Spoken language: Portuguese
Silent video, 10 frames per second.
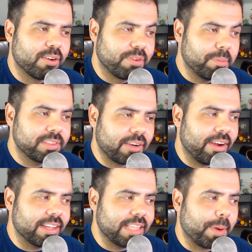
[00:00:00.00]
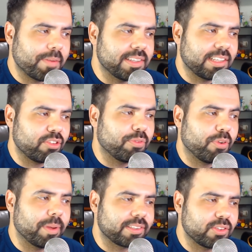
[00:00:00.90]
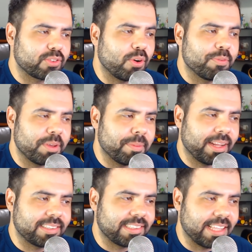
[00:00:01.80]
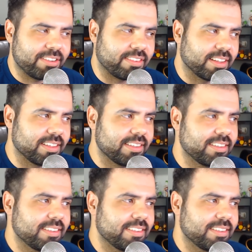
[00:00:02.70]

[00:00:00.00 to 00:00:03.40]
Vamos aguardar para ver se essa informação se confirma na sexta.